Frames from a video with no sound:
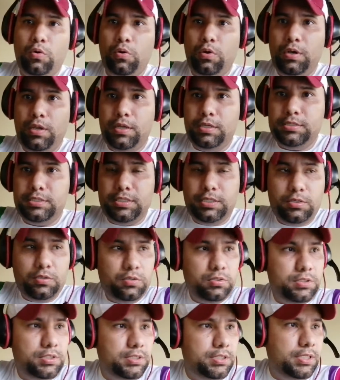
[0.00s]
Hola
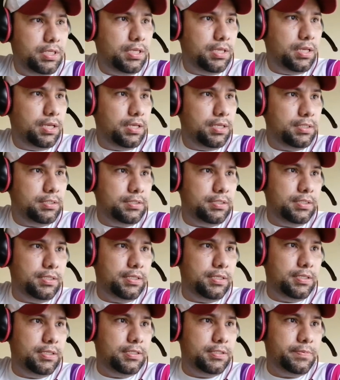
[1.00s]
chicos y chicas,
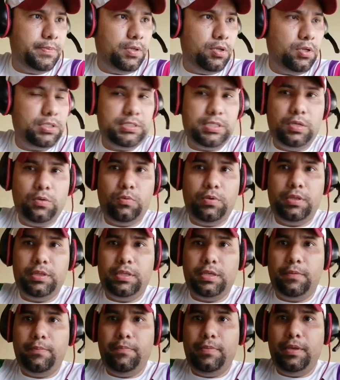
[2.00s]
eh, espero que se
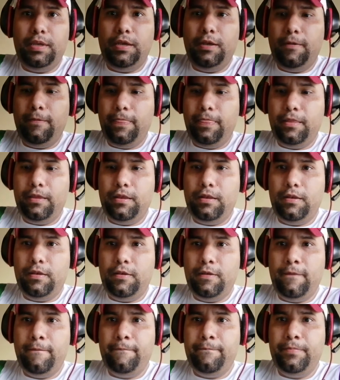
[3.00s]
encuentren bien.
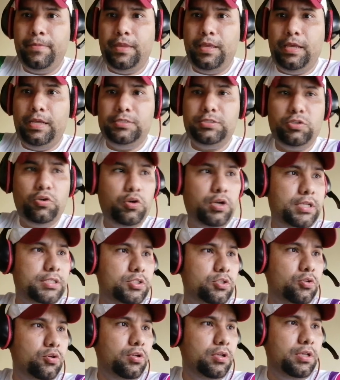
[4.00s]
En esta
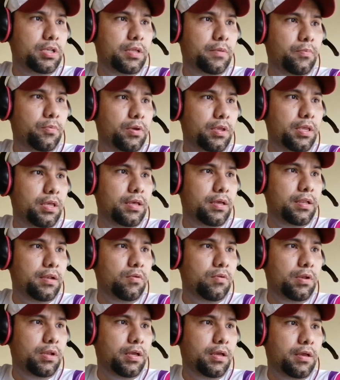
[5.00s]
ocasión les voy a
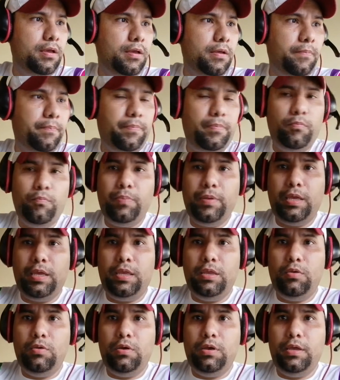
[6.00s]
dar un
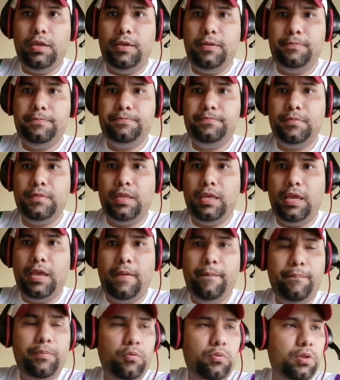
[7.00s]
pequeño eh,
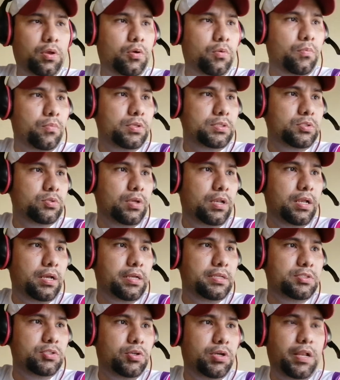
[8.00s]
ejemplo de cómo estudiar la
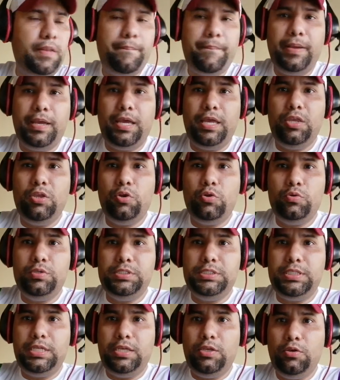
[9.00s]
canción El Pequeño
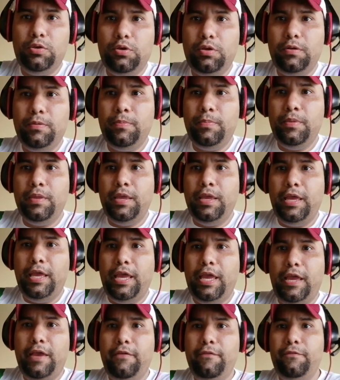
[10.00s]
Ruiseñor
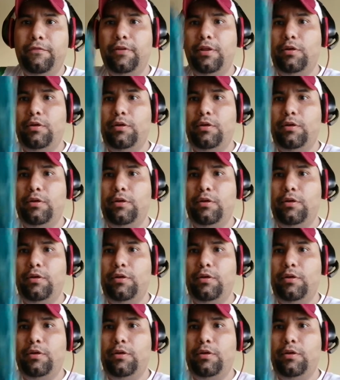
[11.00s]
en